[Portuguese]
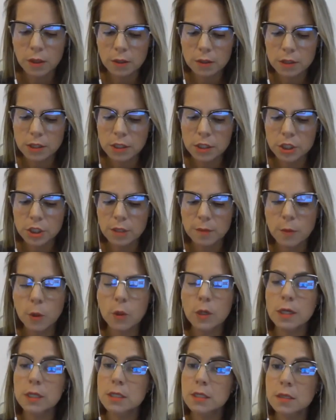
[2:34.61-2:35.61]
se
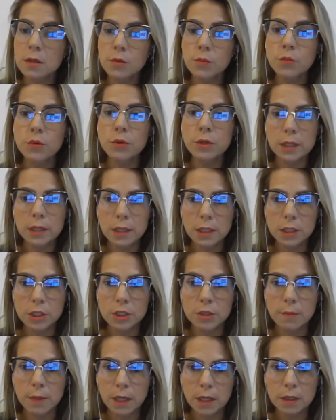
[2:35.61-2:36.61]
chama Oração por
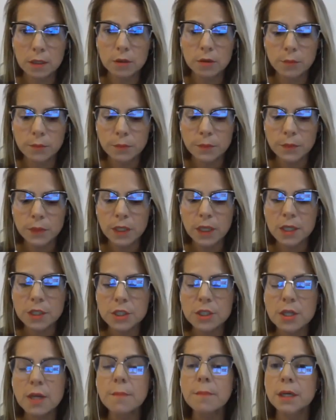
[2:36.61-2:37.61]
Entendimento, que é
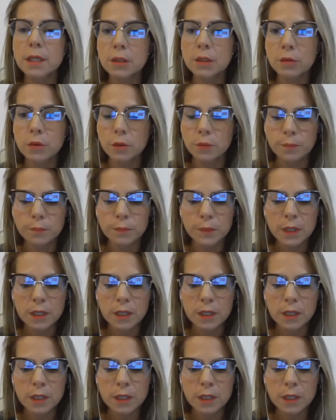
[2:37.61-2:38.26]
de Emmanuel.